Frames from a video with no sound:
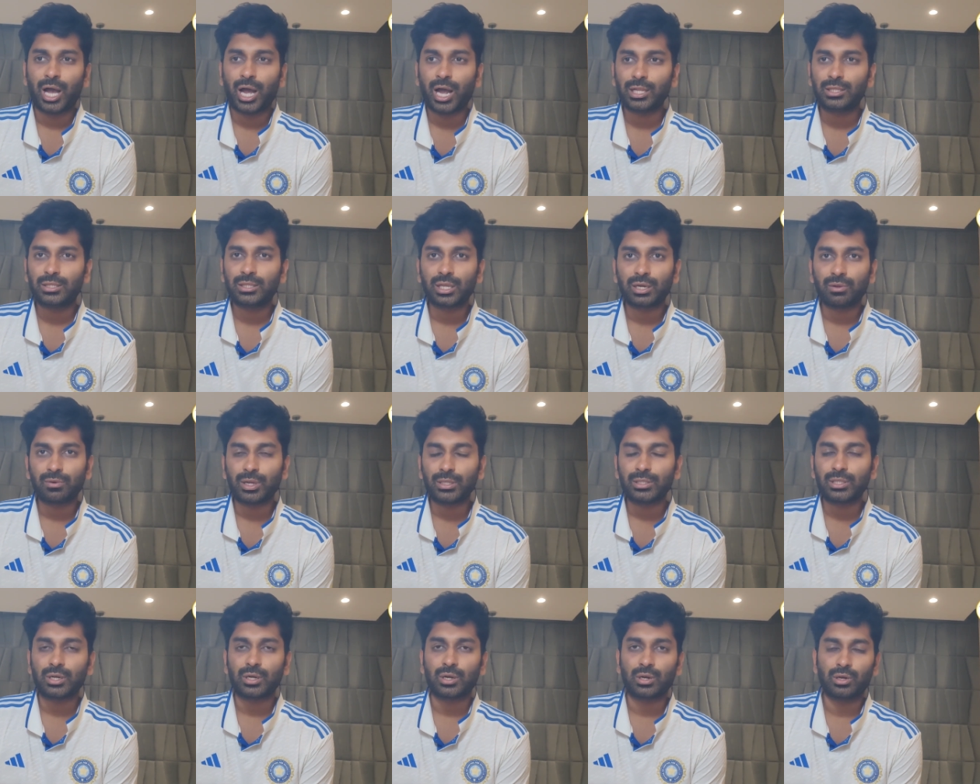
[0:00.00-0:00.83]
ఆ
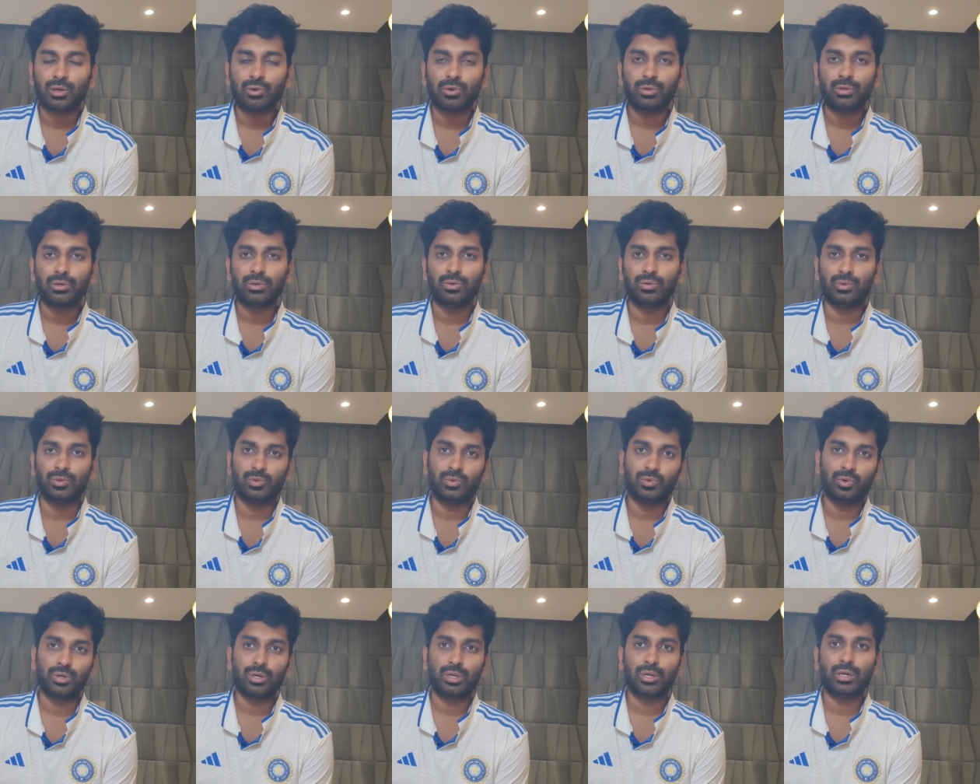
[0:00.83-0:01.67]
తర్వాత రన్అట్లు
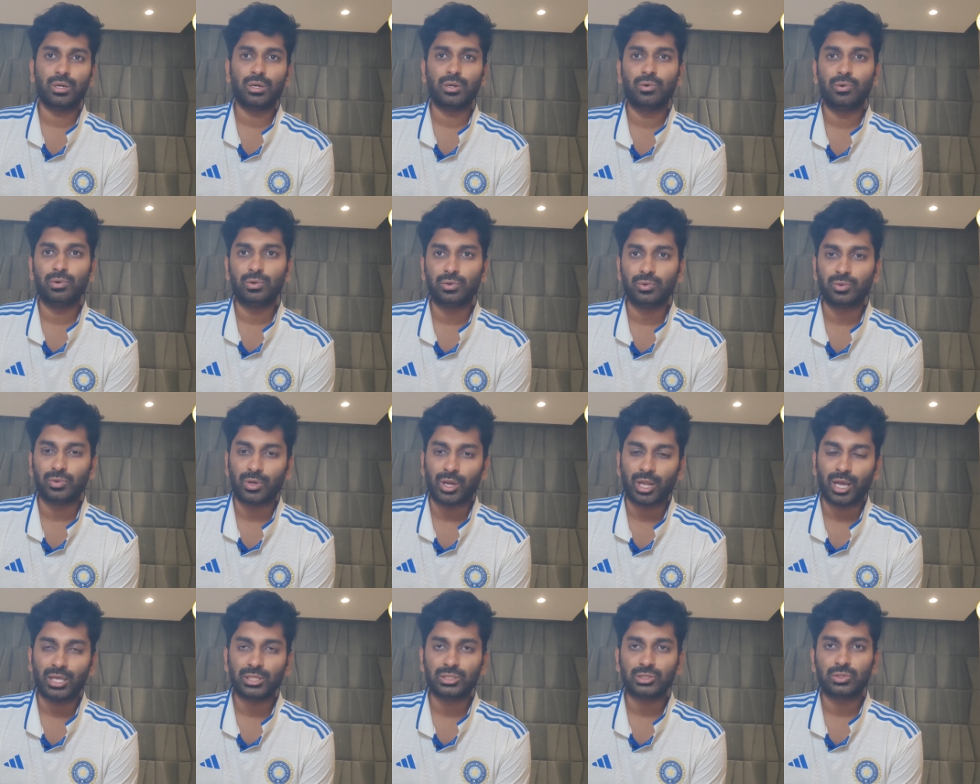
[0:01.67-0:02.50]
ఇంకొక రన్అట్
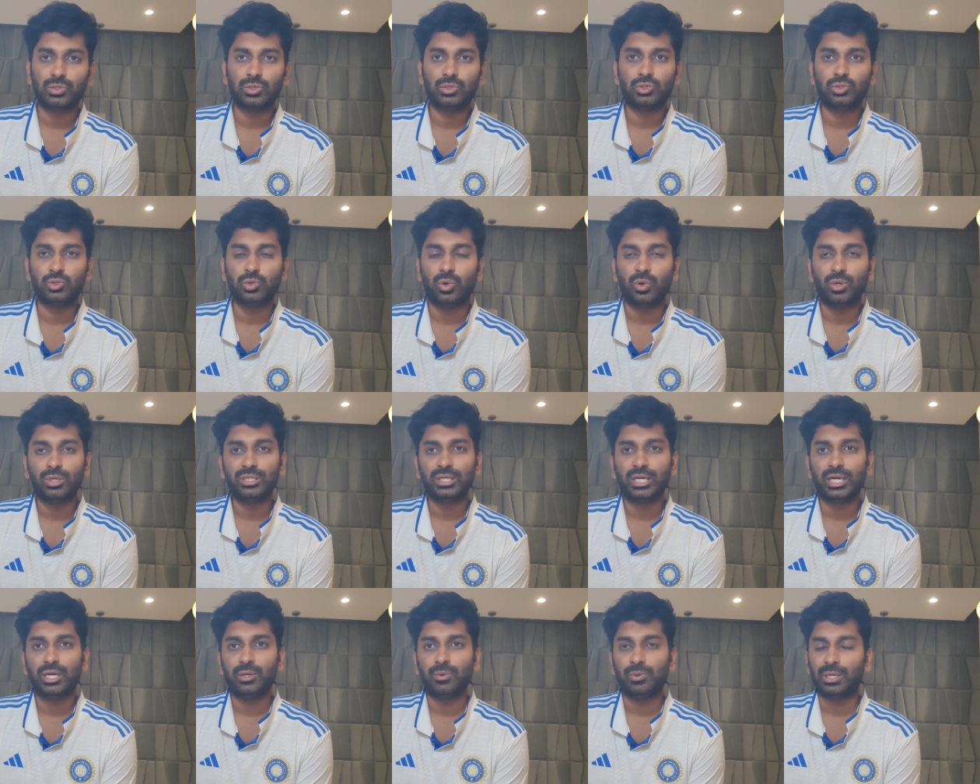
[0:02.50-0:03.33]
లాస్ట్లో చోక్
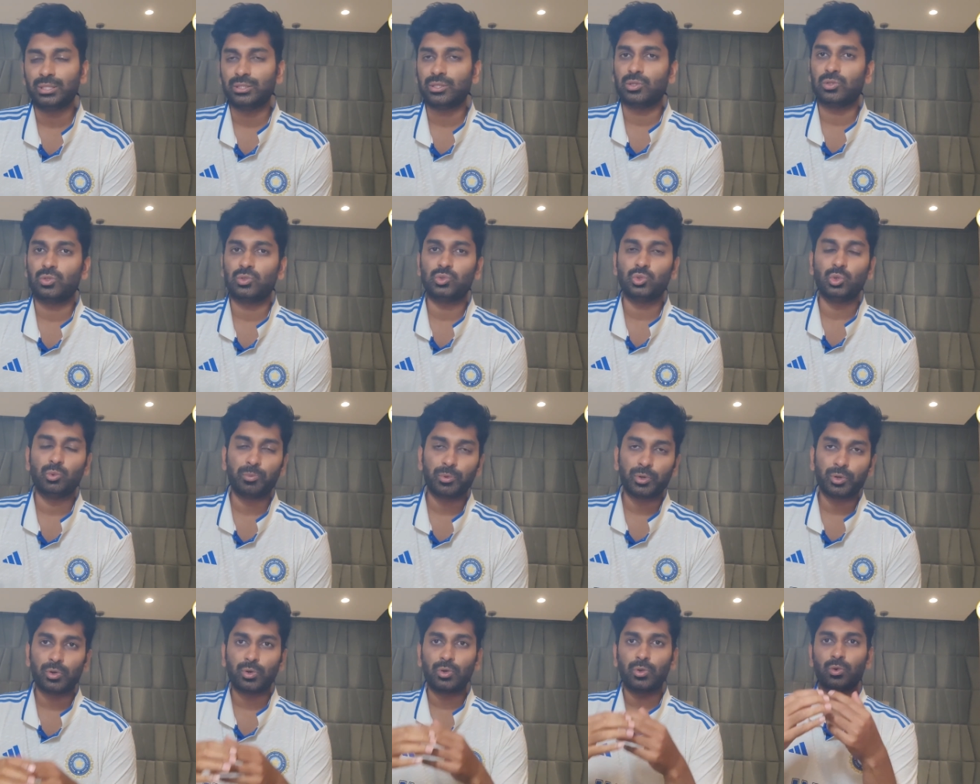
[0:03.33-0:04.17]
చేయడం ఆ తర్వాత
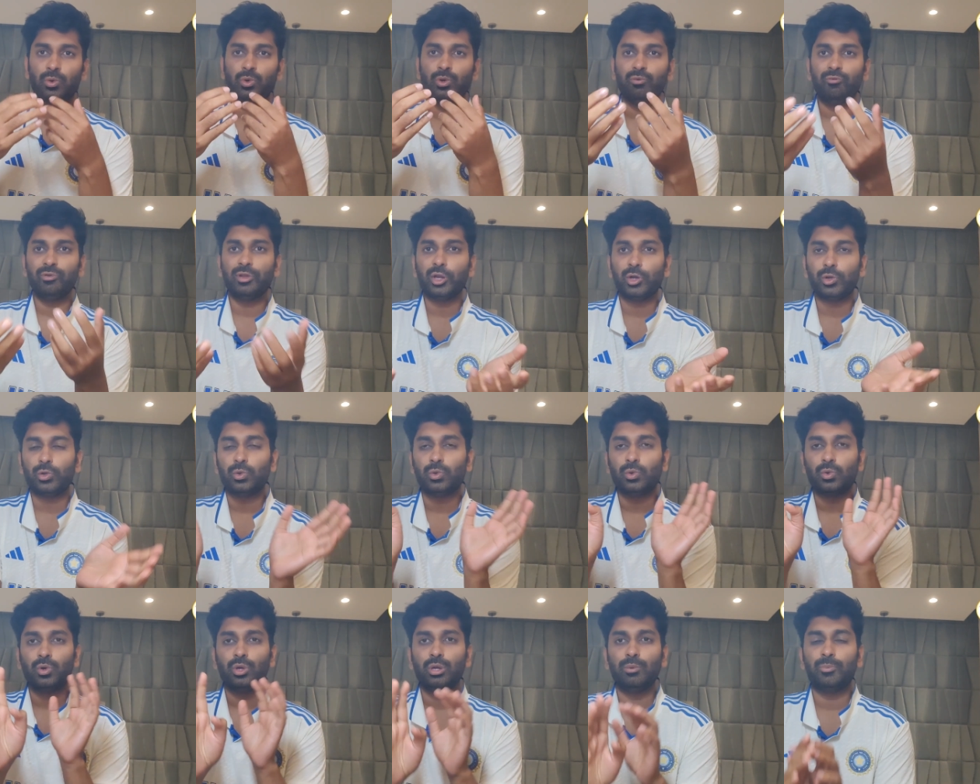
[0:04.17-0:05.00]
సూపర్ ఓవర్లో రెండు
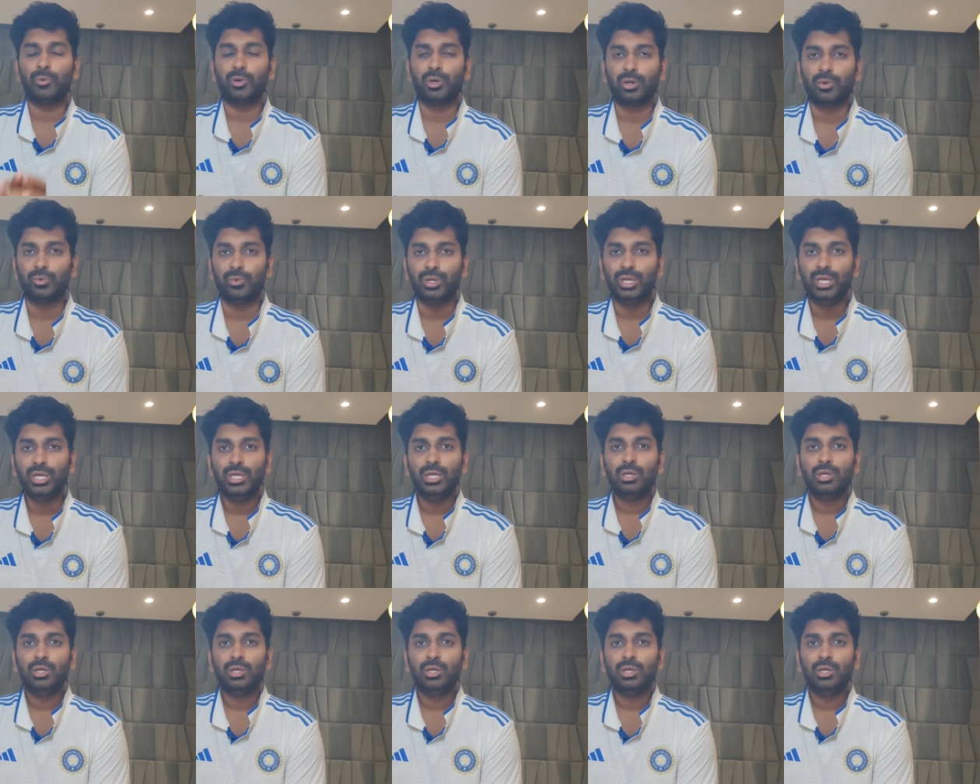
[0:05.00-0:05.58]
వికెట్లు కోల్పోవడం